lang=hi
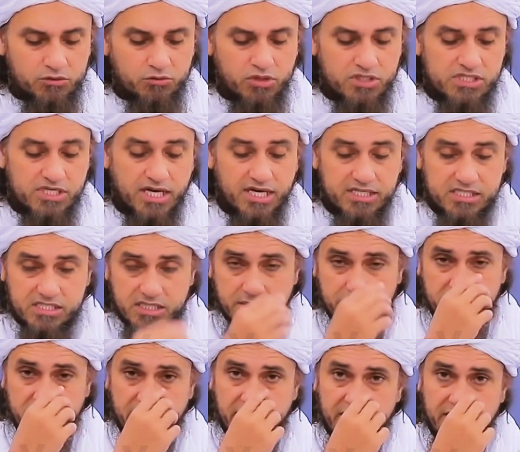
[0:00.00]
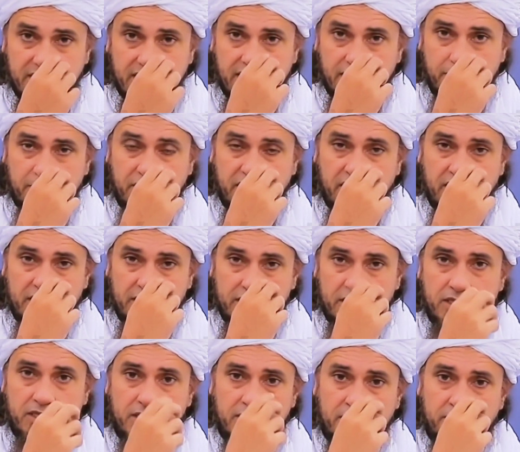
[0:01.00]
तो इस आयत से भी ये हमें
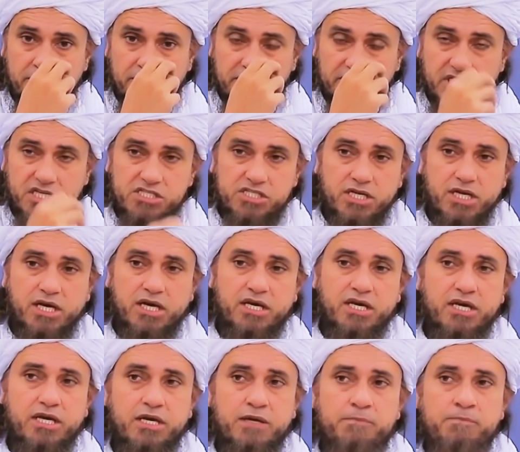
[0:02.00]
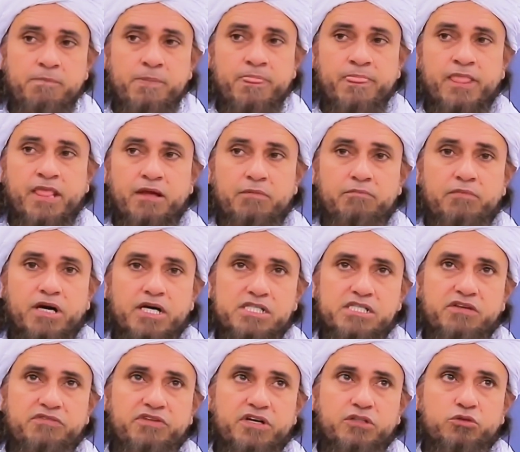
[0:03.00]
पता चला कि
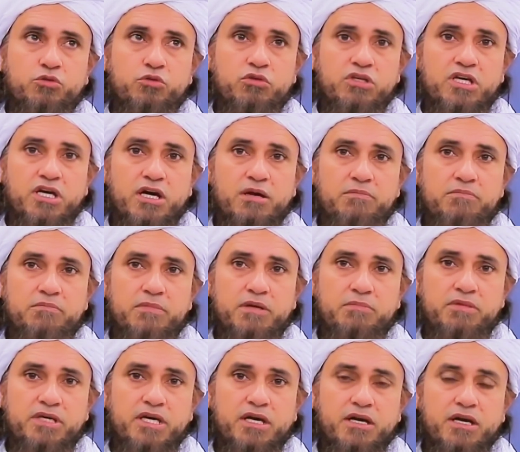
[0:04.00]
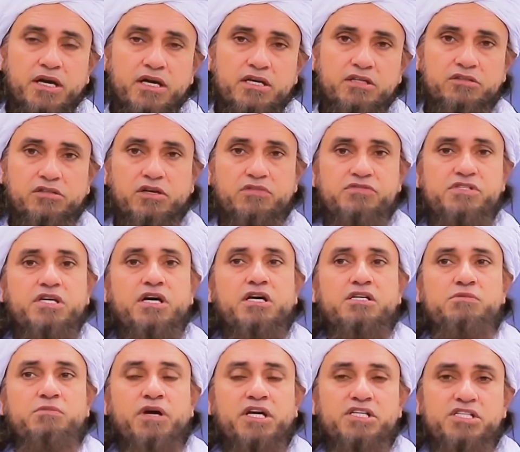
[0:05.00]
बज़ दफ़ा दुनिया में भी अल्लाह की तरफ से
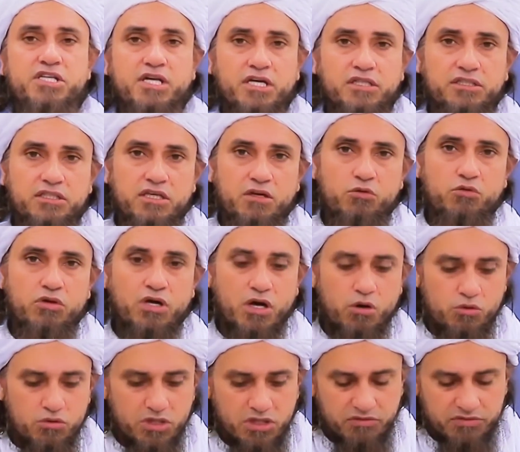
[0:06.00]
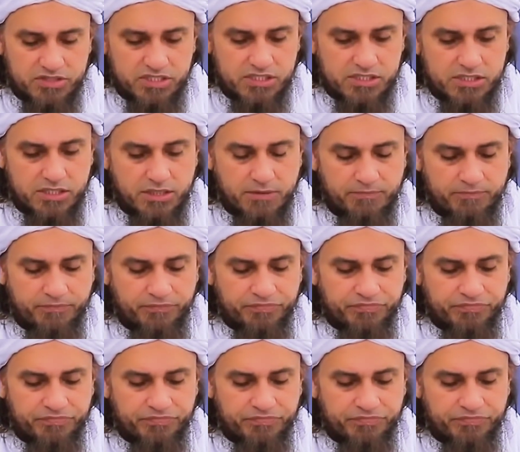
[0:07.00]
आजमाइशें आती हैं गुनाहों की वजह से